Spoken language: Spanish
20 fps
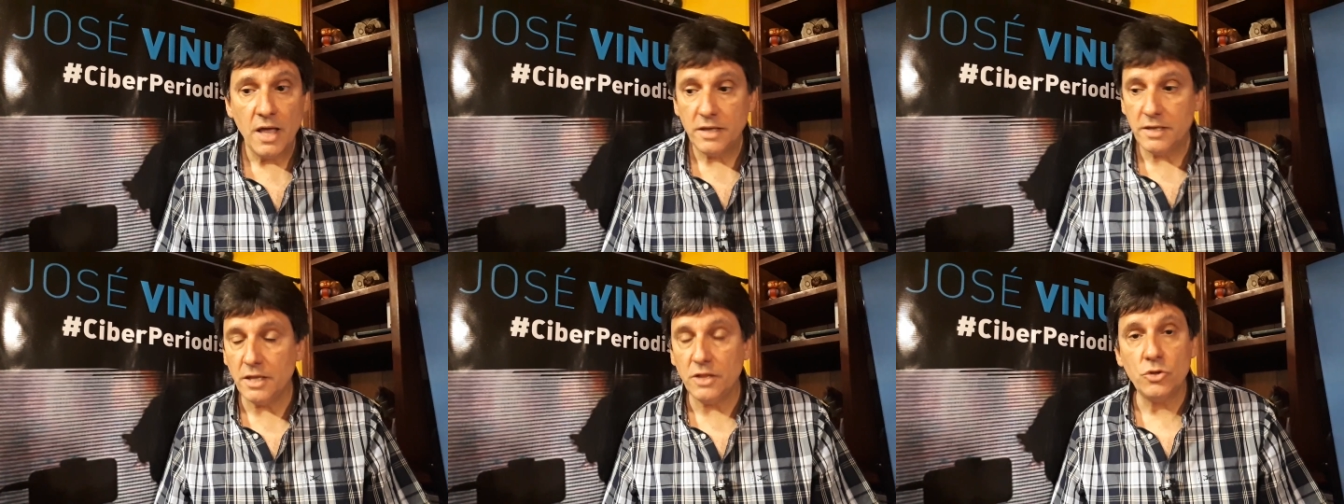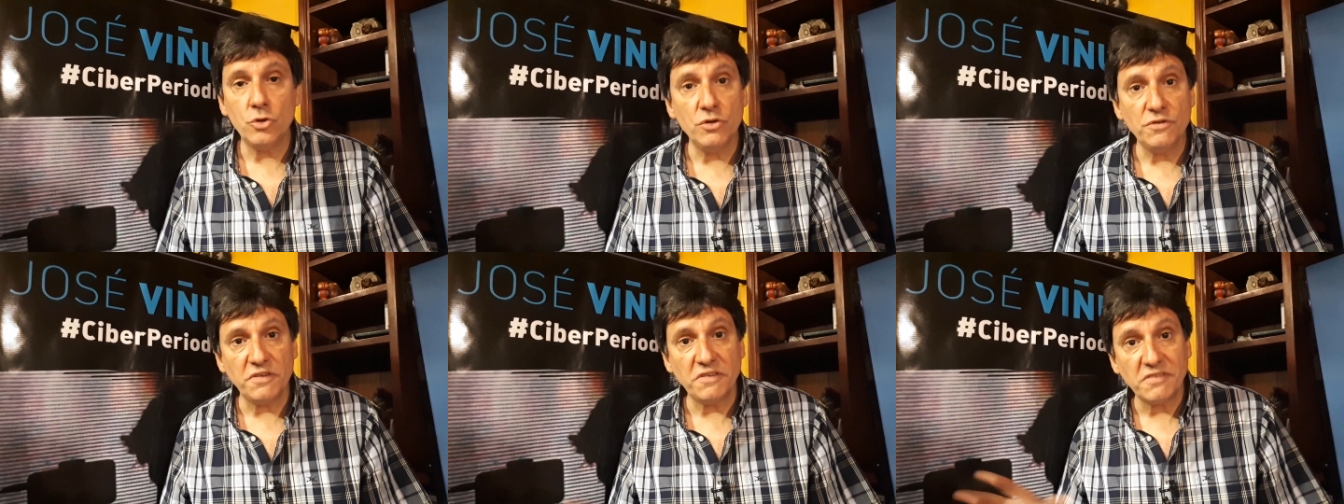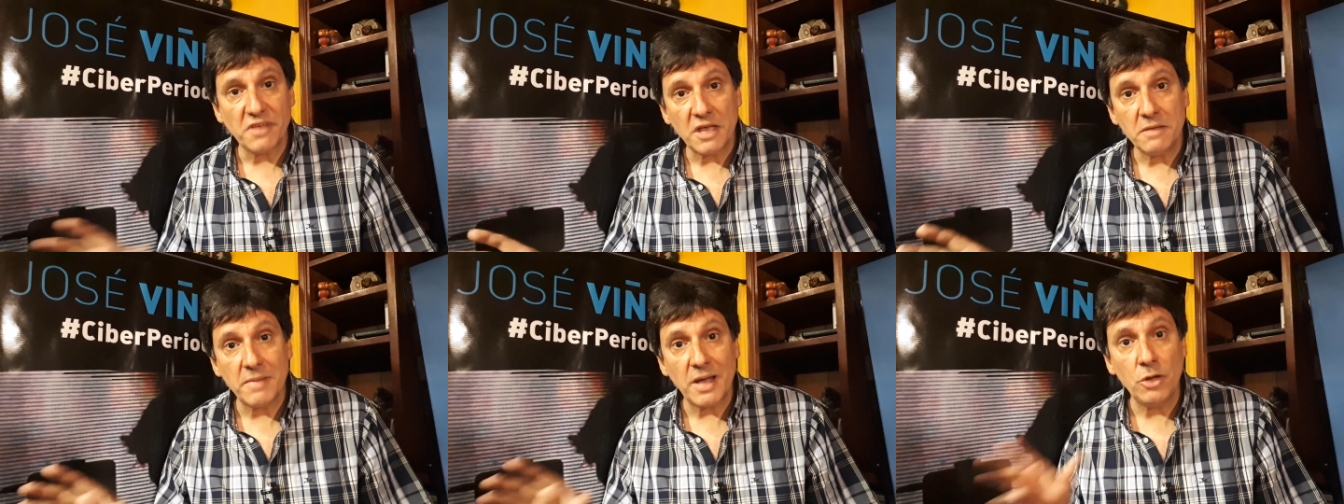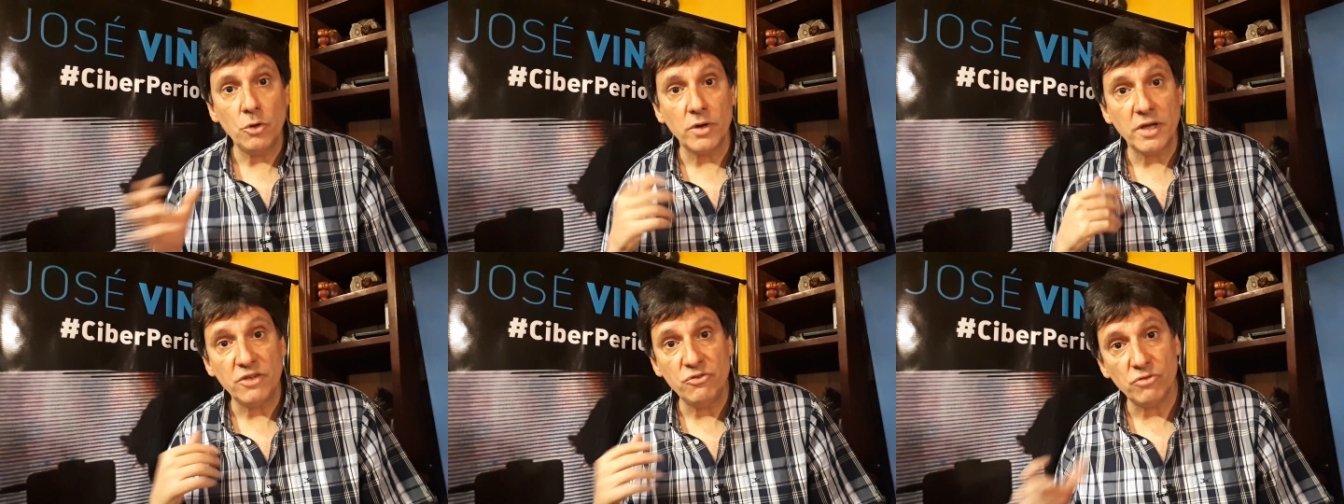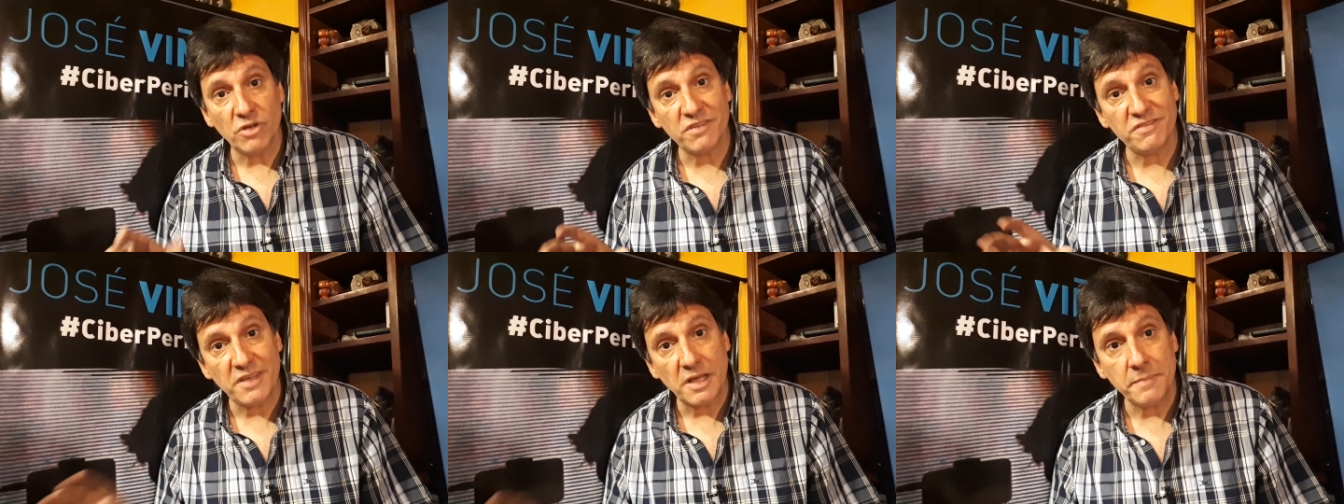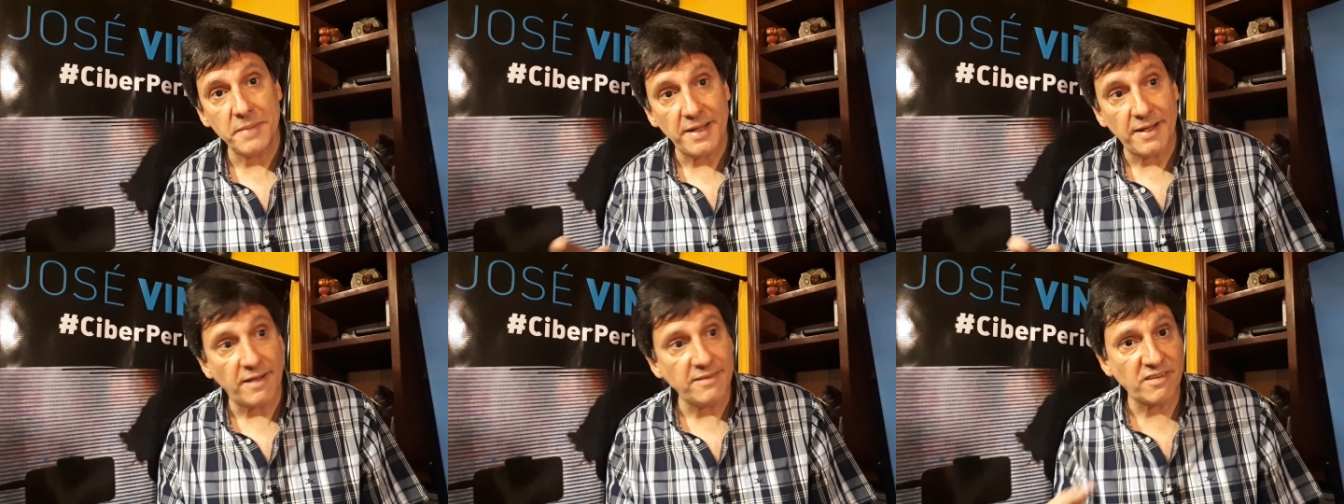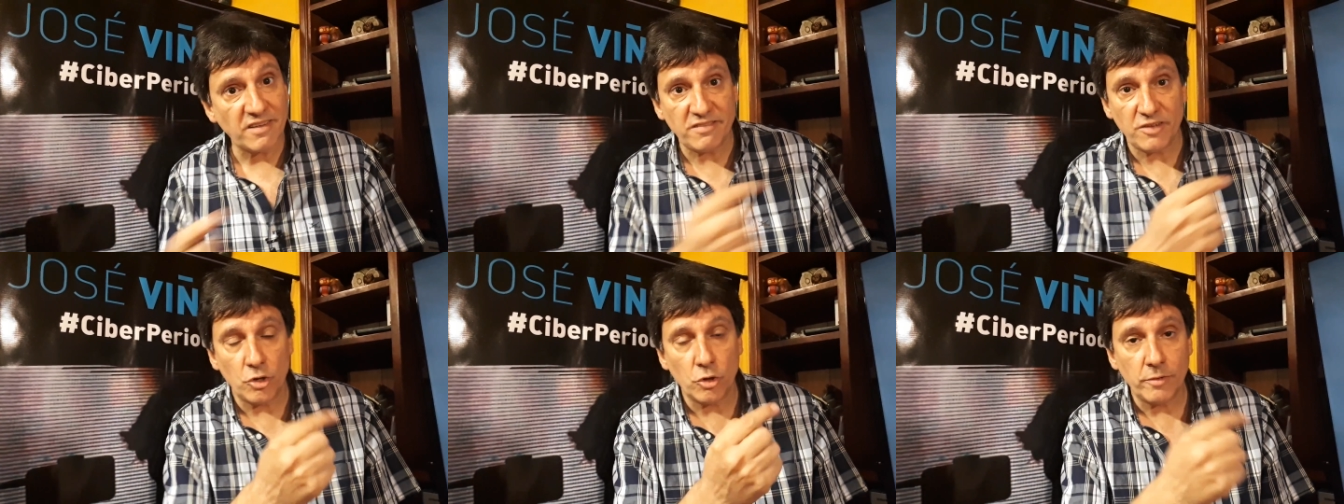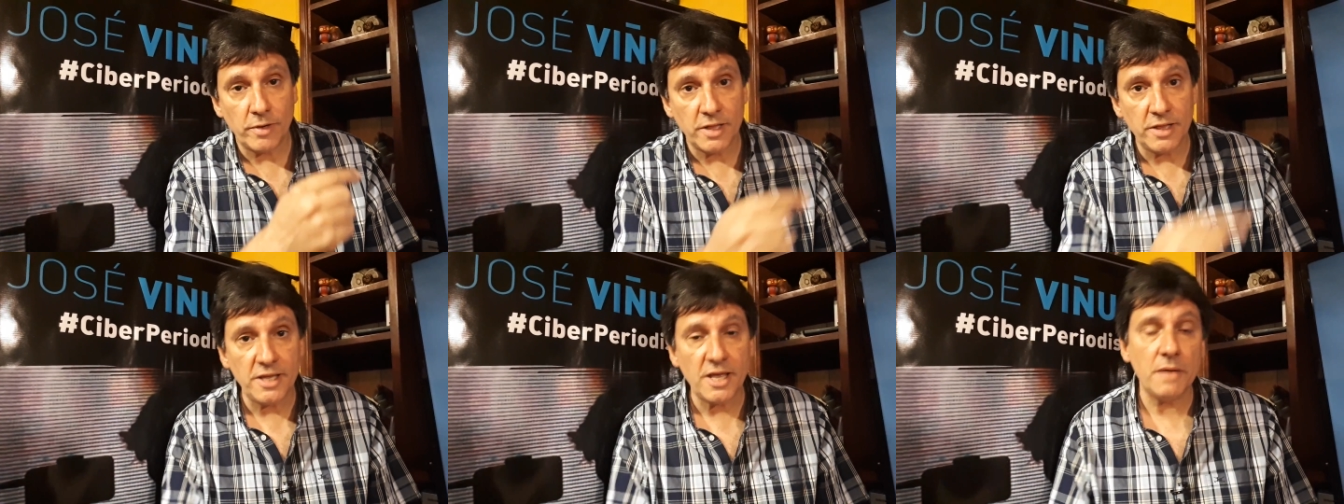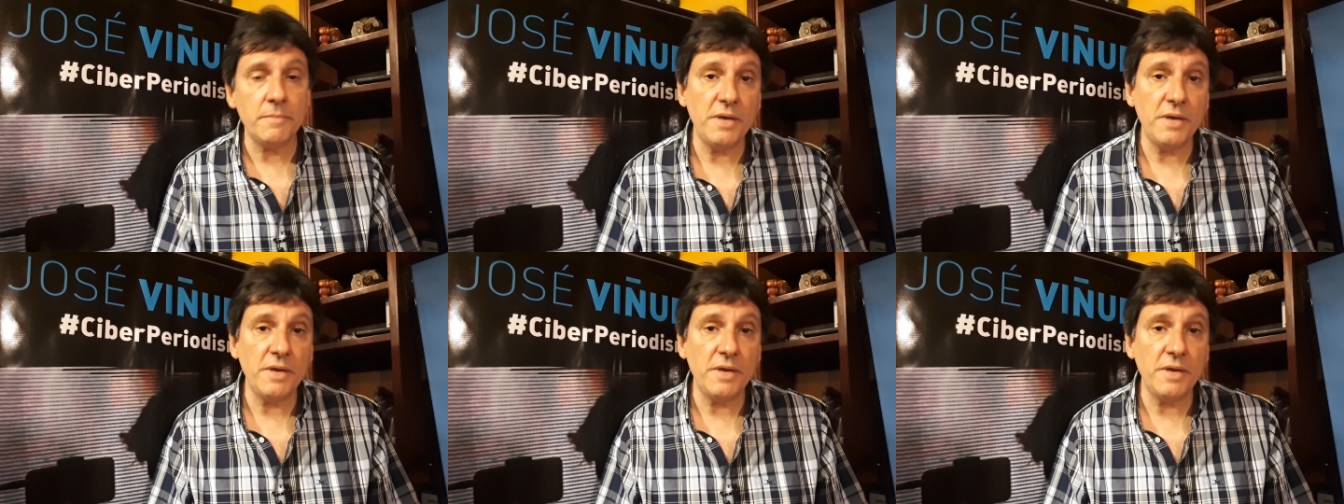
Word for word: Y entonces además lo que yo hacía en mi casa se lo vendía